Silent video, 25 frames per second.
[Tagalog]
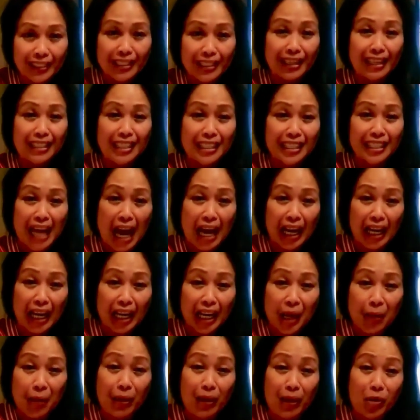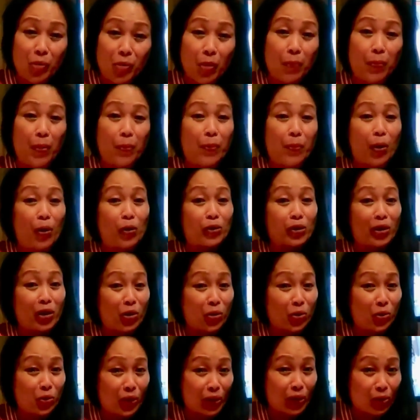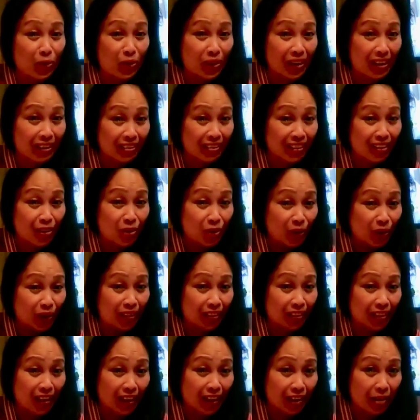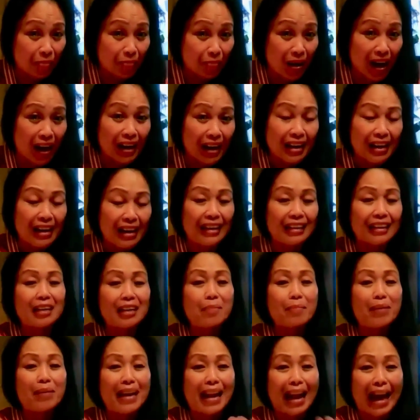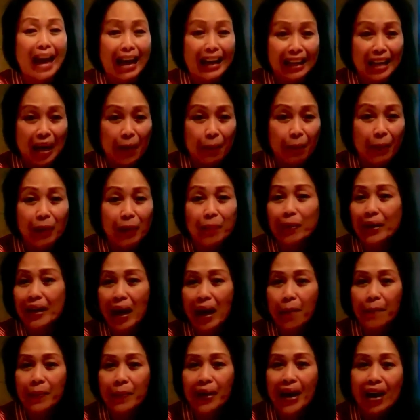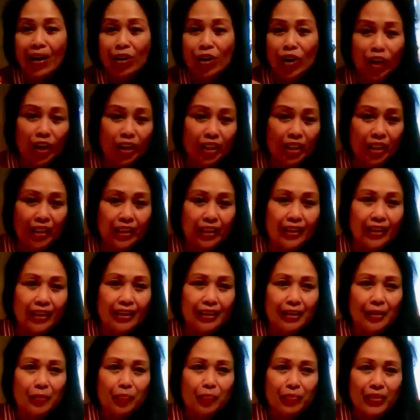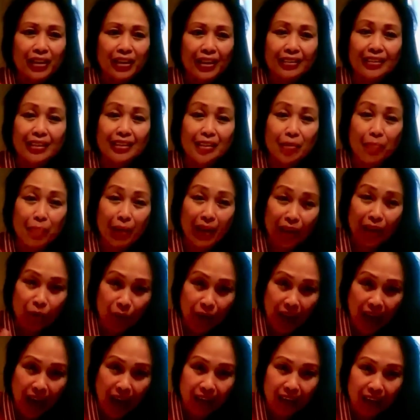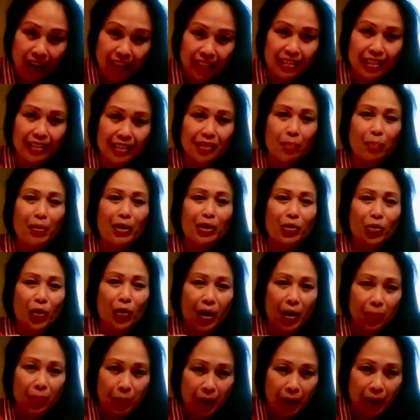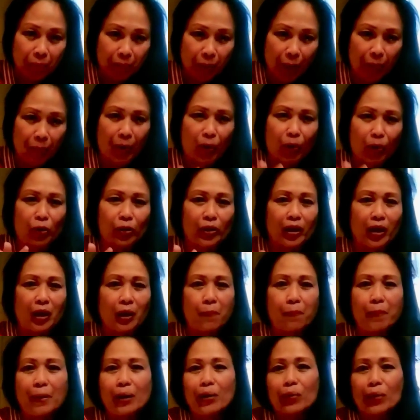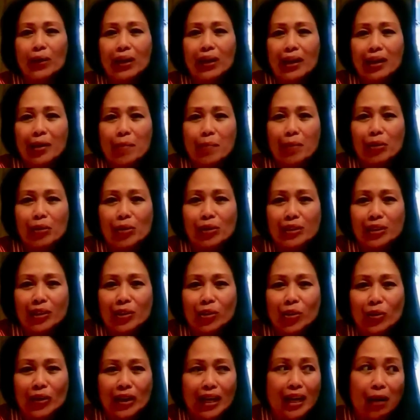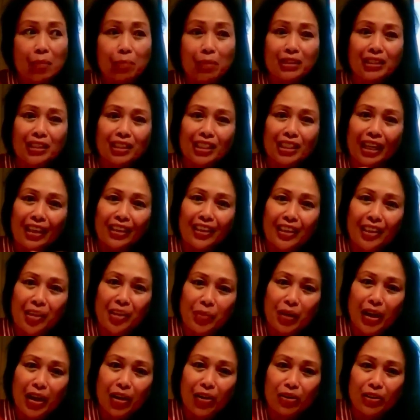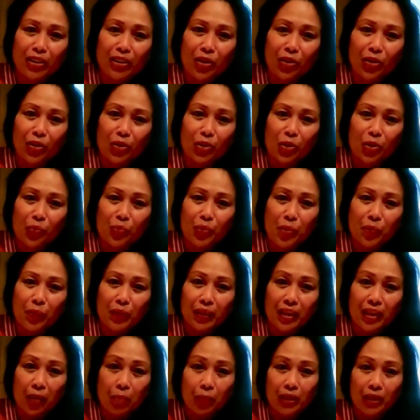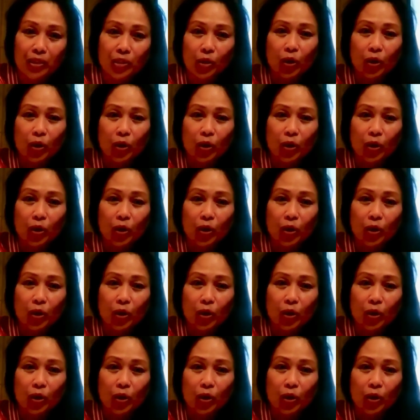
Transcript: Kasi nasa sa akin naman kung mapapa-order ako o hindi, di ba? Hindi naman oh, lagi. Oh. Marami ang order, isasabay ko yan. Isasabay ko ang pagpapa-order. Pag wala namang order, okay lang, magcha-channel naman ako sa YouTube naman kami.